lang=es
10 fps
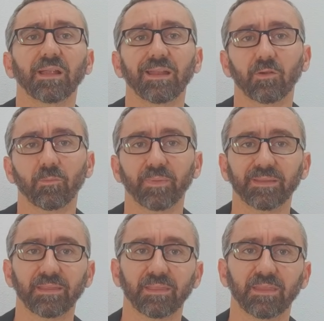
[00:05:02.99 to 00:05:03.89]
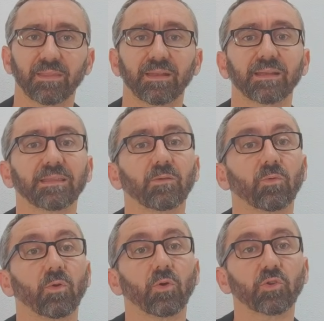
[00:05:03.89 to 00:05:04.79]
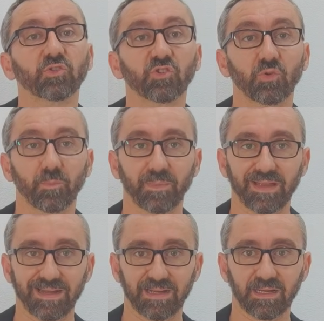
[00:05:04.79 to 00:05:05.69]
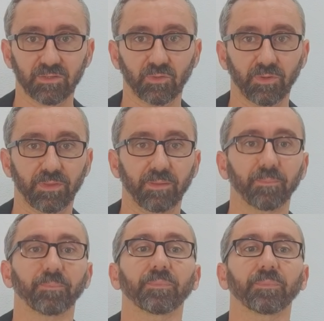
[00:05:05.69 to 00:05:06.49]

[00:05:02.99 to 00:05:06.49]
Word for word: a la competencia del artículo 8 al 14.